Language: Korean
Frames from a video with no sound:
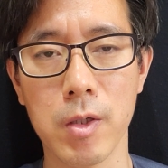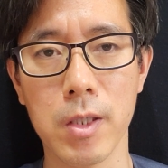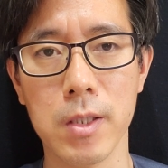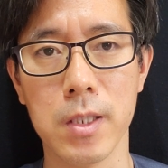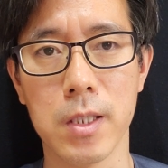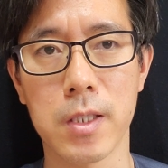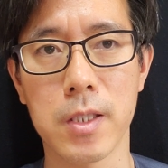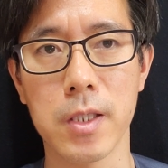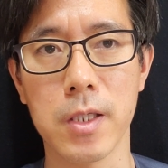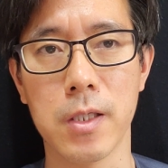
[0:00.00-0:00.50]

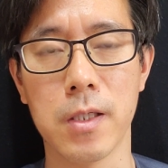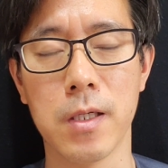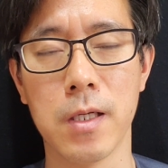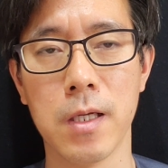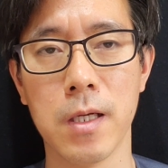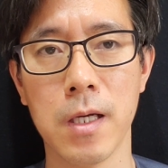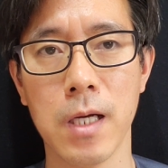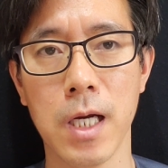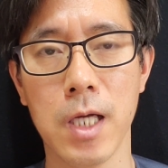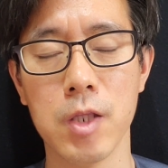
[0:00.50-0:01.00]
어려운 일들을
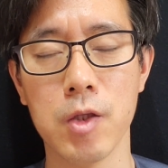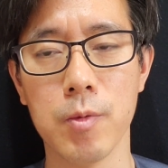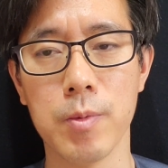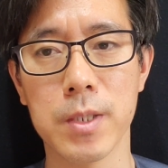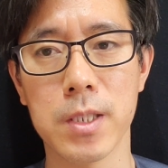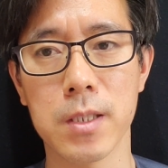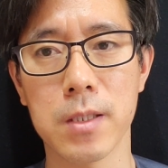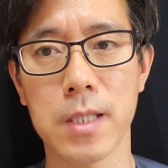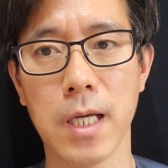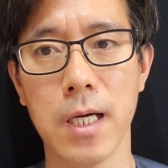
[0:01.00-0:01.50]
한두
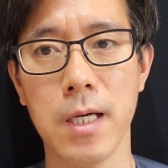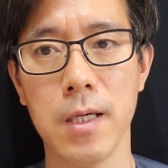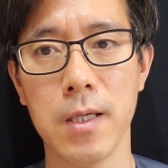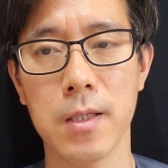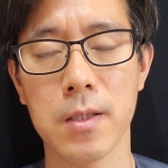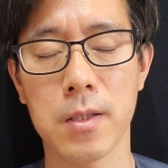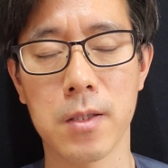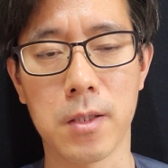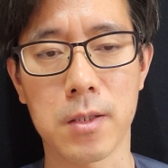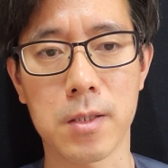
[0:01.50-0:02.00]
번씩은 다
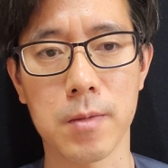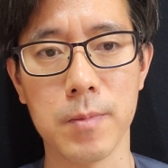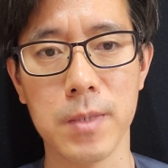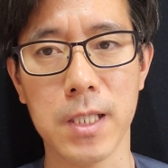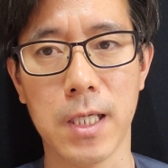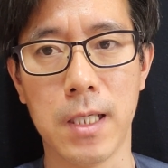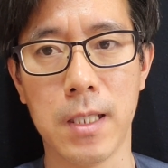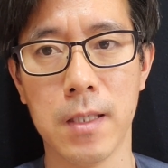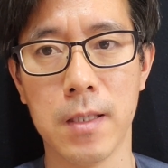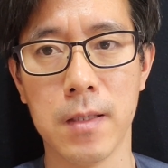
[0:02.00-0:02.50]

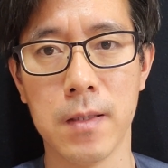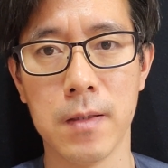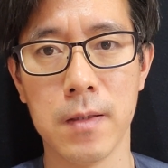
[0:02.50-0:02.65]
겪습니다.